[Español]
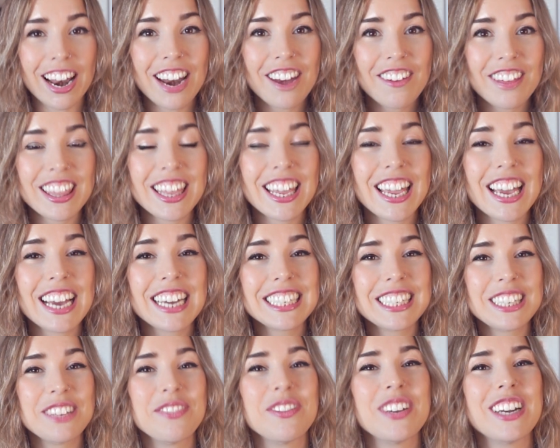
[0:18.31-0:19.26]

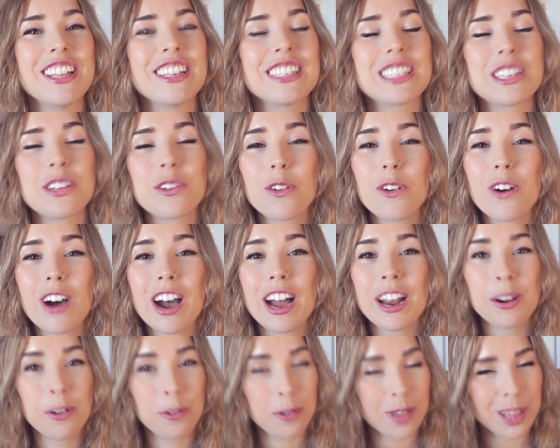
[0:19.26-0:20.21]
novecillas, bienvenidos de nuevo
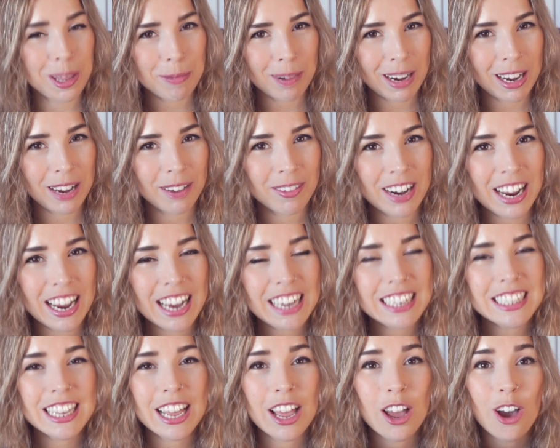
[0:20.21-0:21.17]
a Nueve
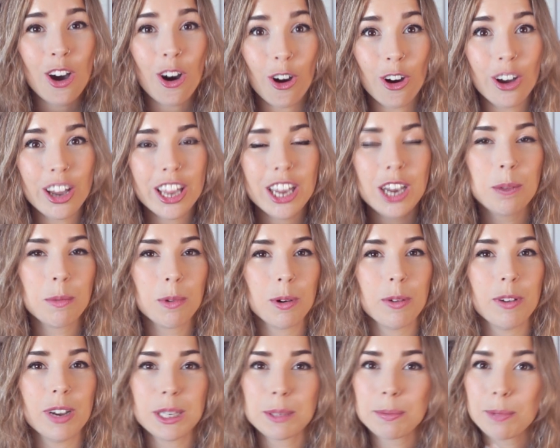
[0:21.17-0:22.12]
Palabras, Hoy,
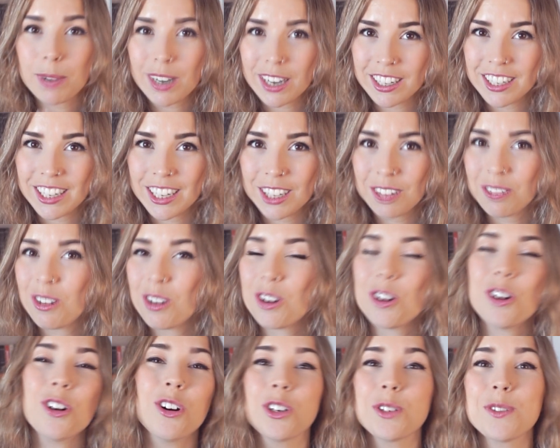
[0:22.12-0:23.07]
como veis por el
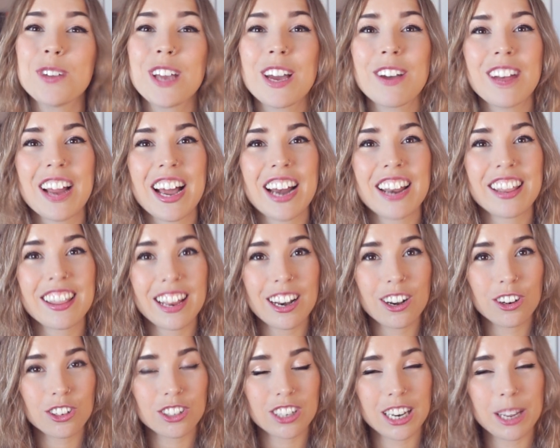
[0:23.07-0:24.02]
título, os voy a hablar de
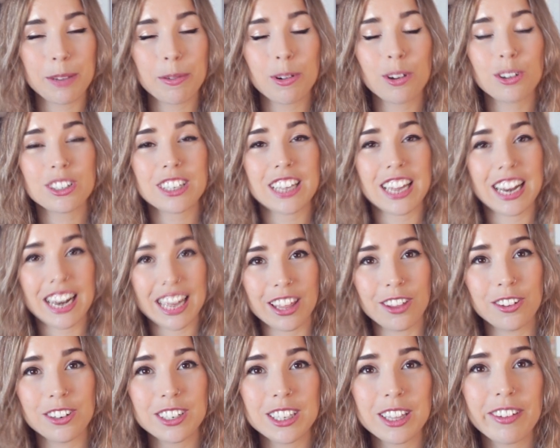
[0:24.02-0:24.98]
los libros que he
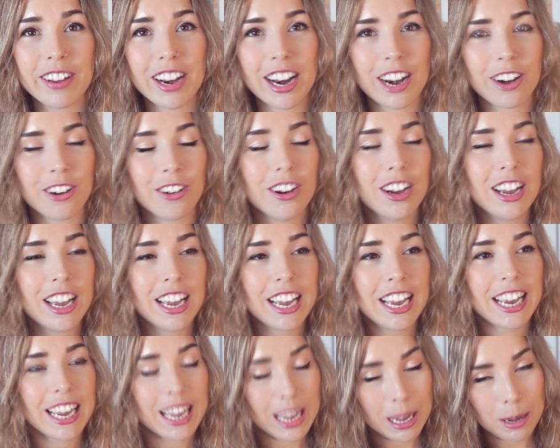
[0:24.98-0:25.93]
leído este verano,
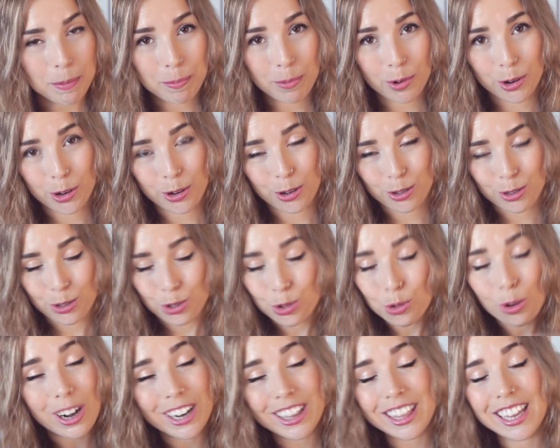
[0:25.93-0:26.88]
que por
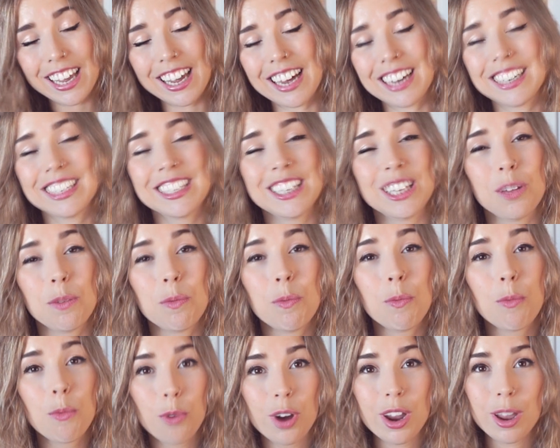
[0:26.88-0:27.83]
suerte han sido
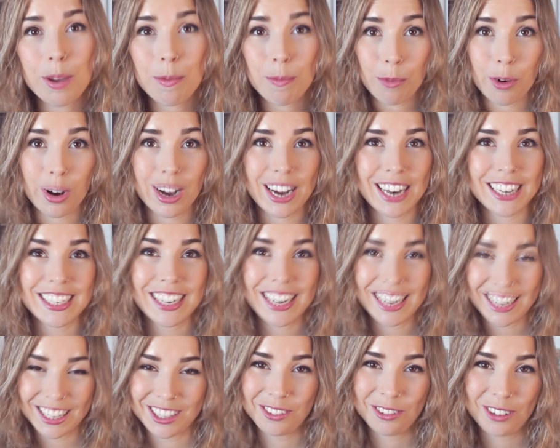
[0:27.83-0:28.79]
muy buenas
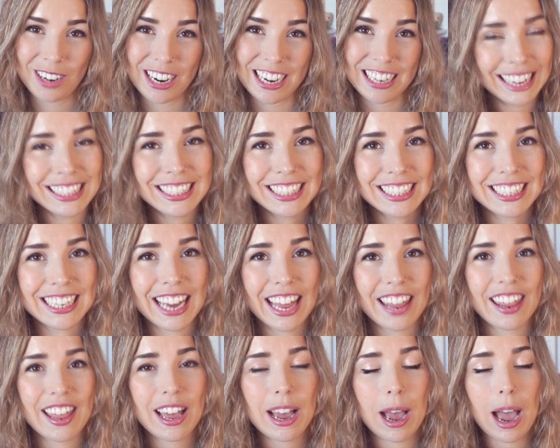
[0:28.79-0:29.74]
lecturas. Antes de
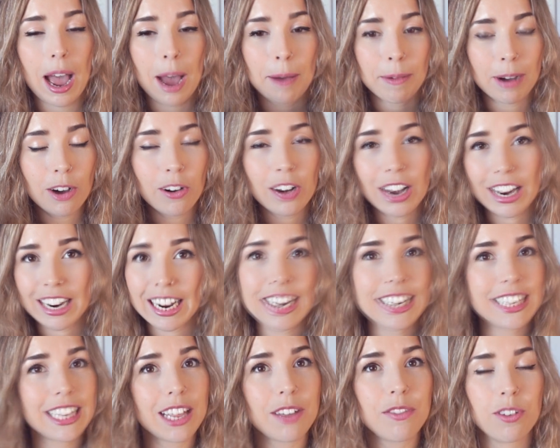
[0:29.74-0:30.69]
nada, abajo en la
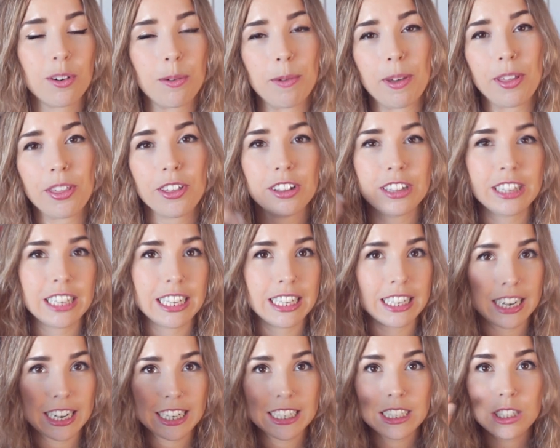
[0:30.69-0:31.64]
cajita de información
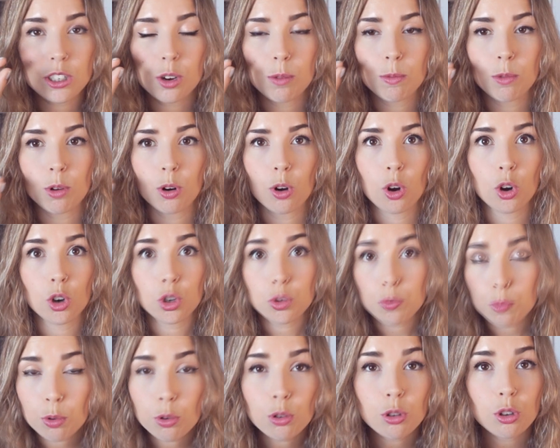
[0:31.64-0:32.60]
tendréis como
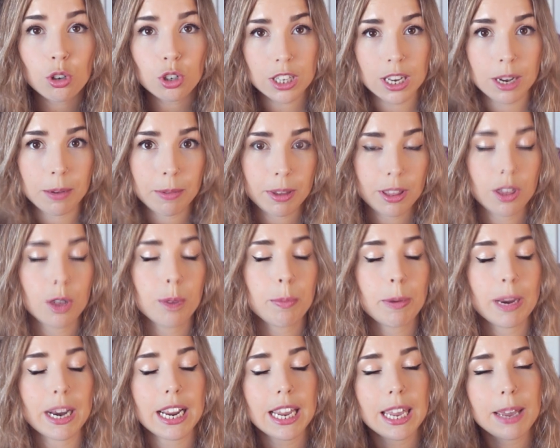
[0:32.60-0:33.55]
los puntos del vídeo
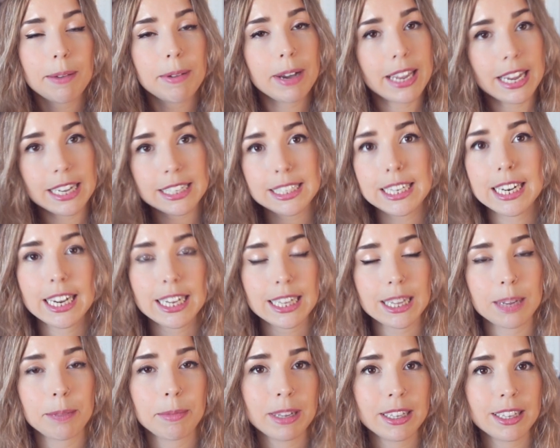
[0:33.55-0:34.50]
para que vayáis
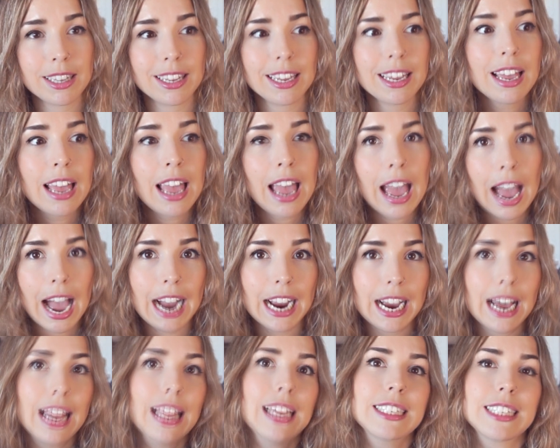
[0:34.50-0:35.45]
directamente
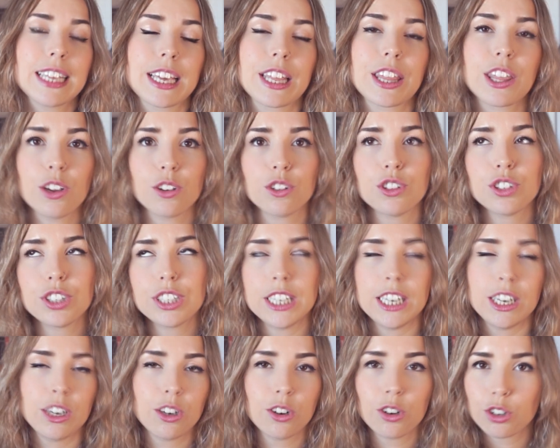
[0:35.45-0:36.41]
a cada sección
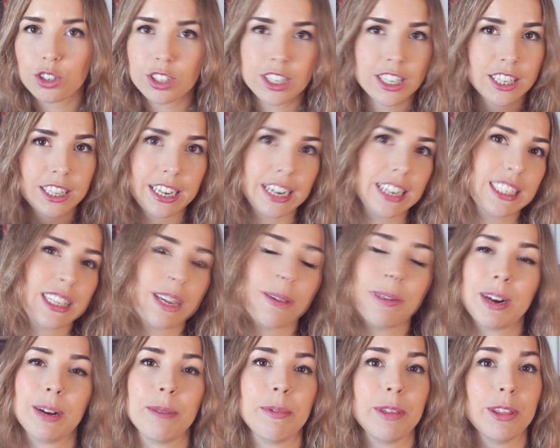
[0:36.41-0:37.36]
si no os interesa
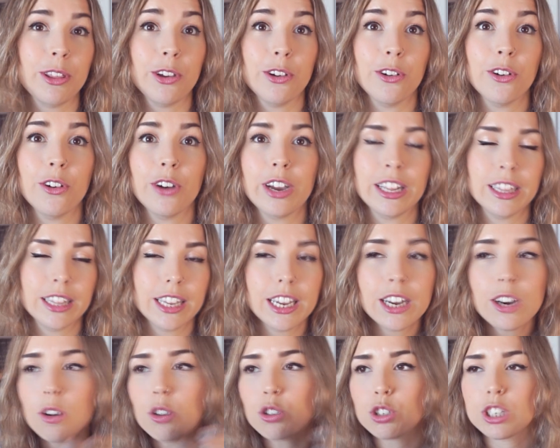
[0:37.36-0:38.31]
ver el vídeo
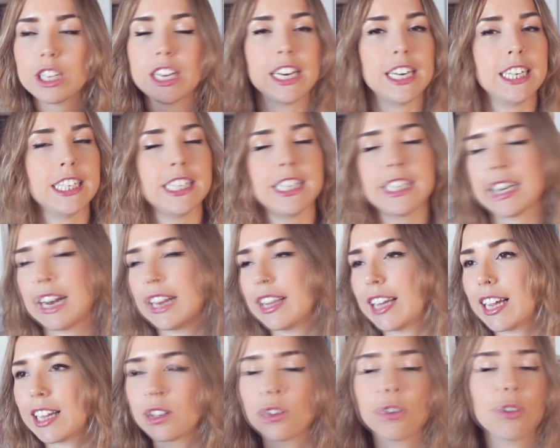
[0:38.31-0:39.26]
entero o si queréis ir
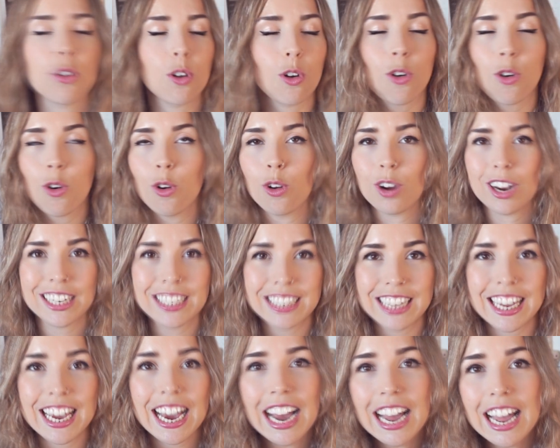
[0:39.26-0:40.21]
saltando o lo que
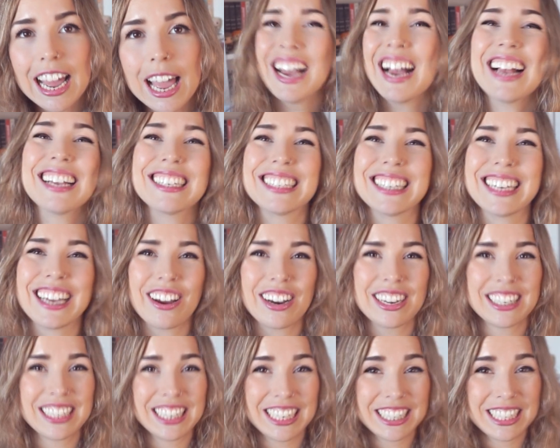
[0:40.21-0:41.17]
sea. Así que
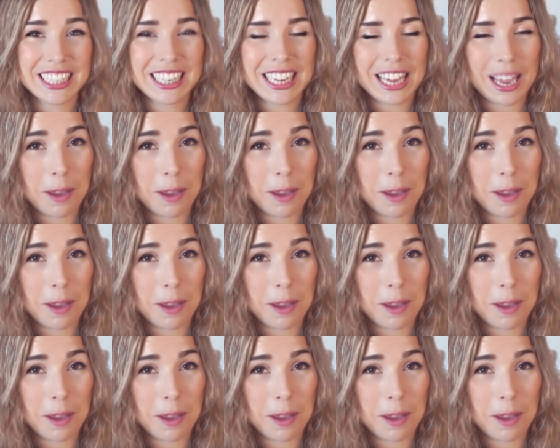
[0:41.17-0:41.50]
ahora sí que sí,